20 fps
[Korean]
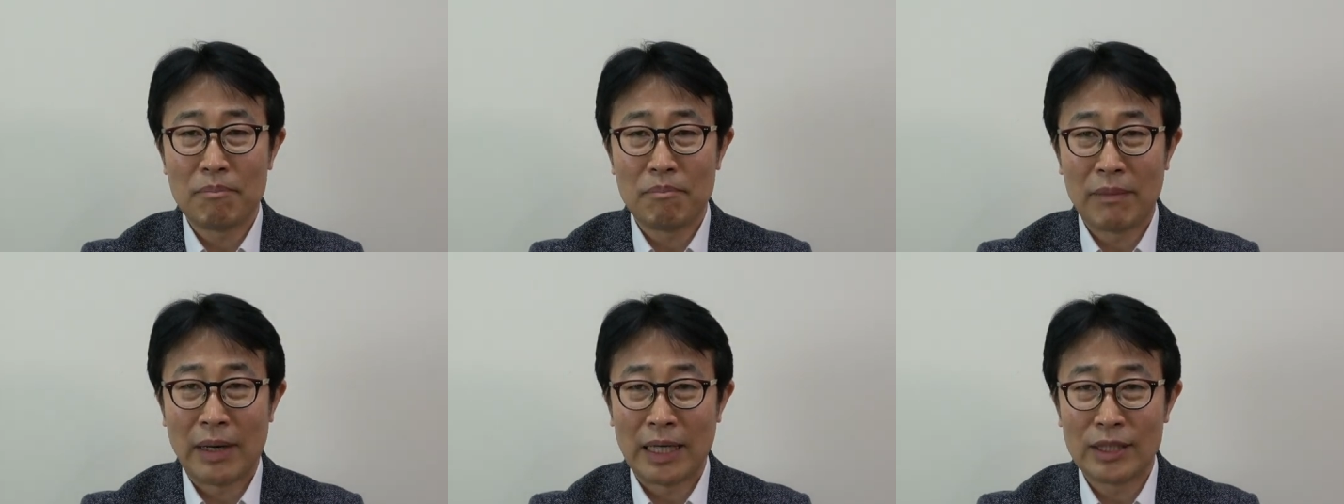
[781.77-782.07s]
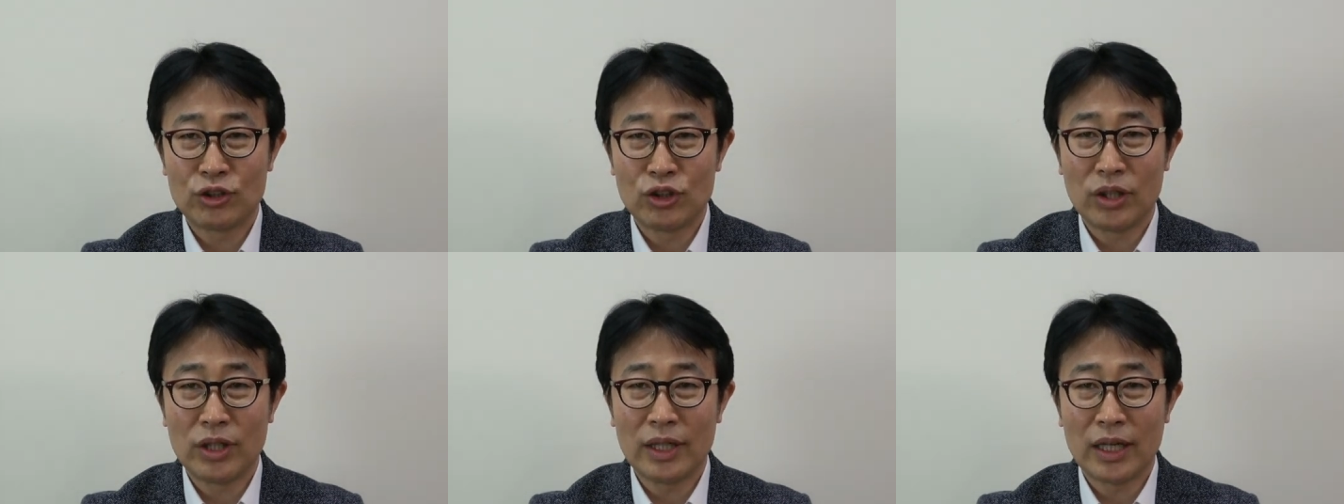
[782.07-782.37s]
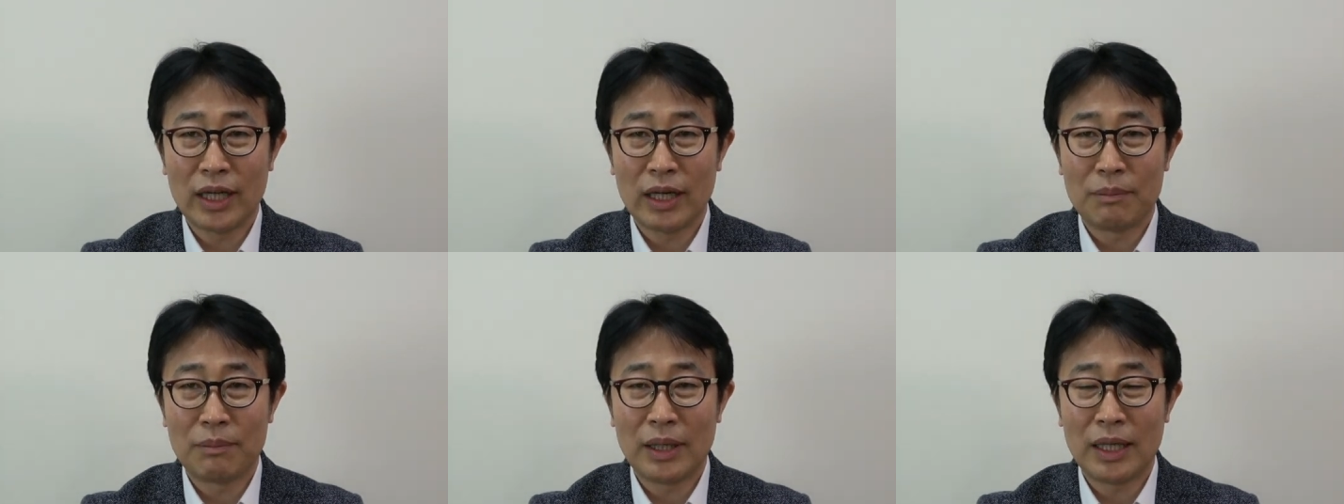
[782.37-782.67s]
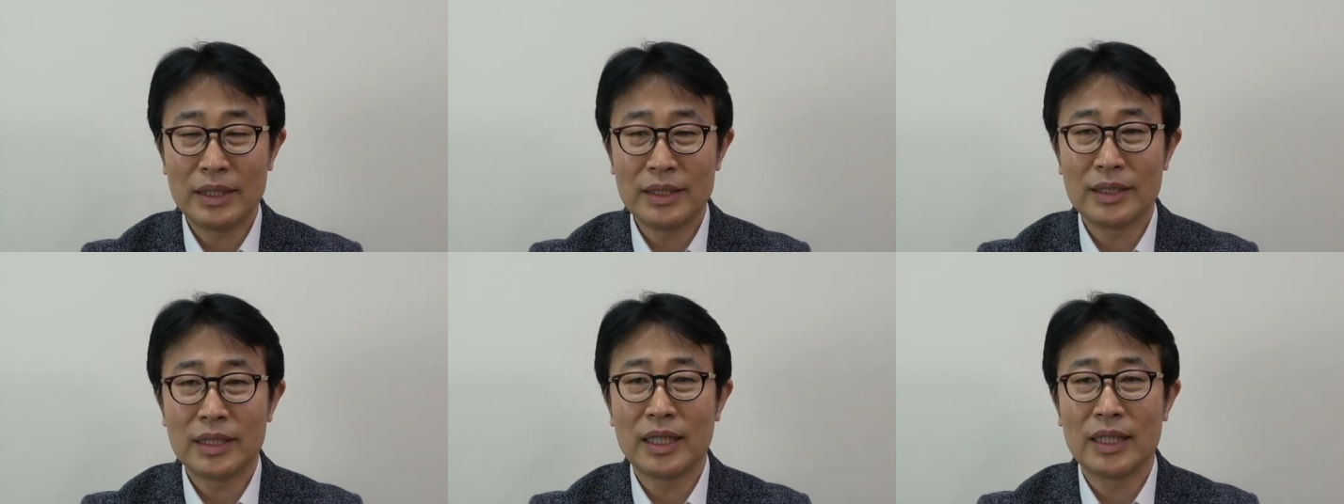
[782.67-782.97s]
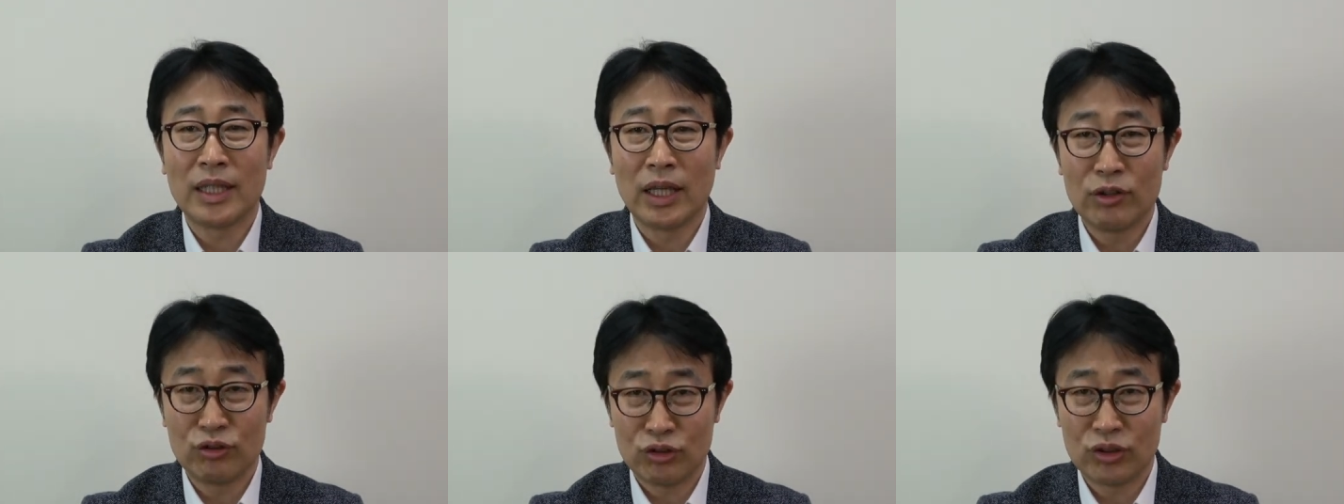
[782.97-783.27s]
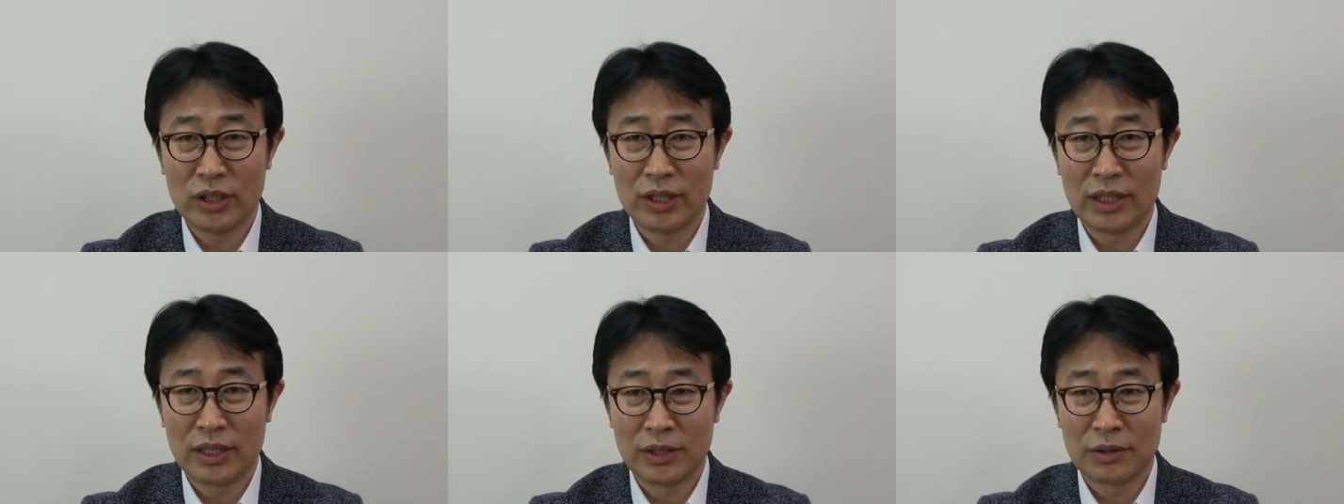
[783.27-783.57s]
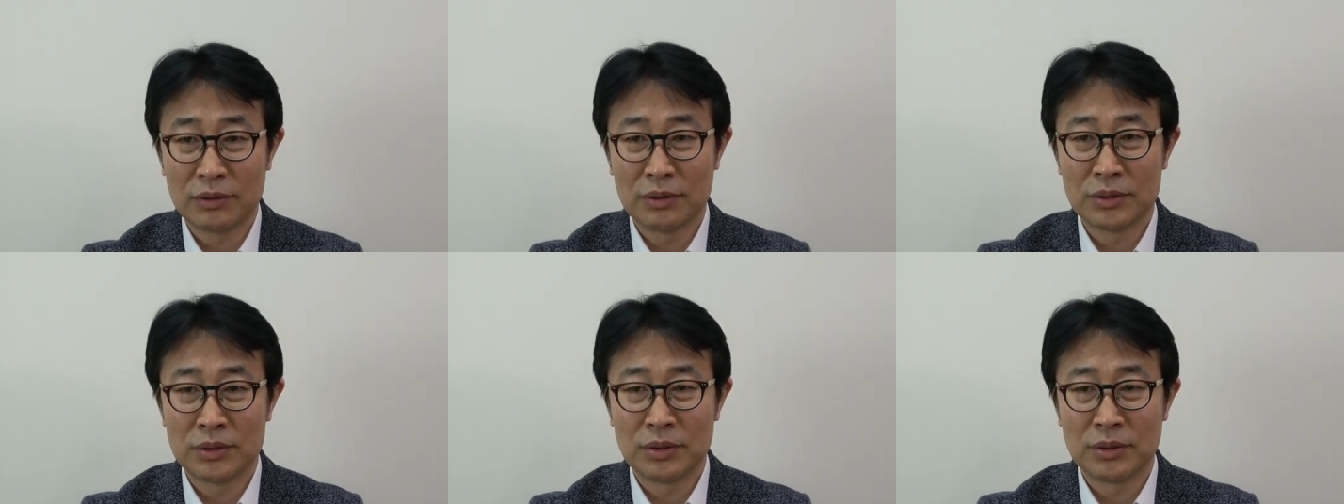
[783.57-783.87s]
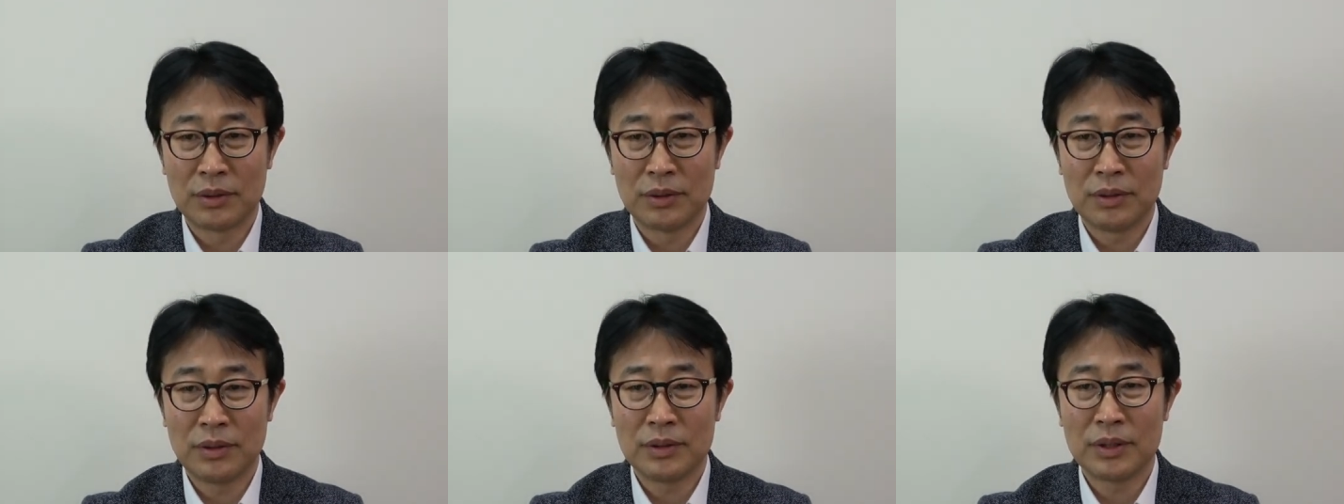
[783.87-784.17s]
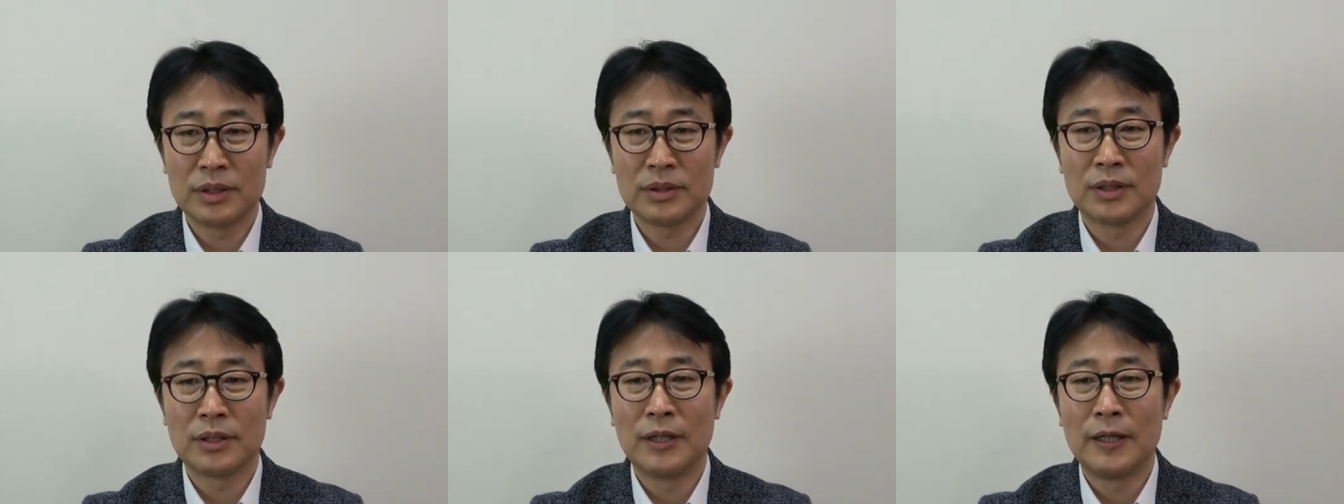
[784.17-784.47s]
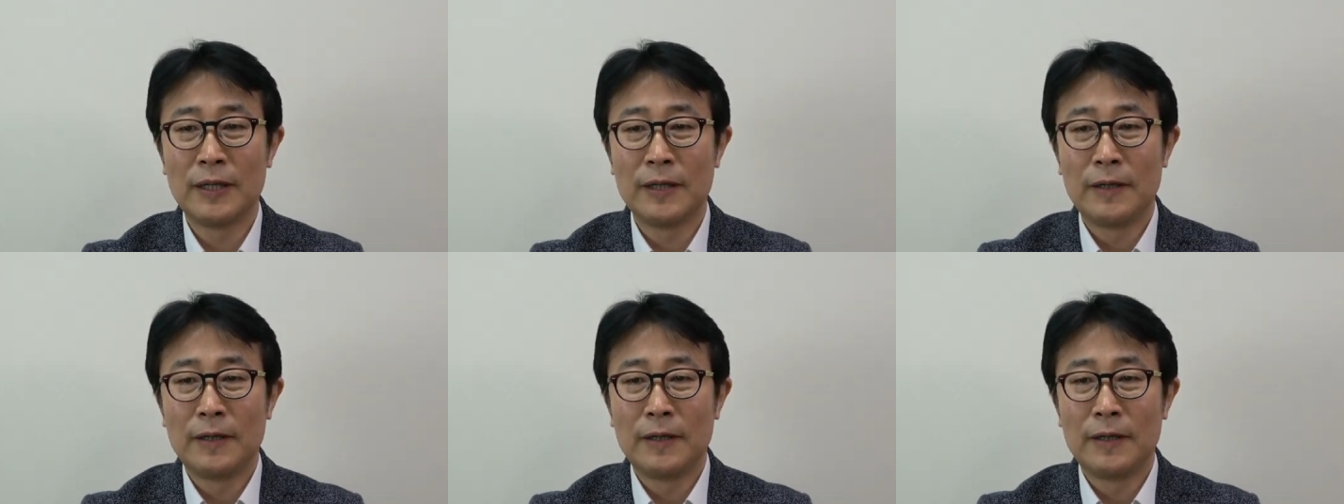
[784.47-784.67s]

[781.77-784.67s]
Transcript: 맞아야만 이게 대수선이라는 거죠. 그래서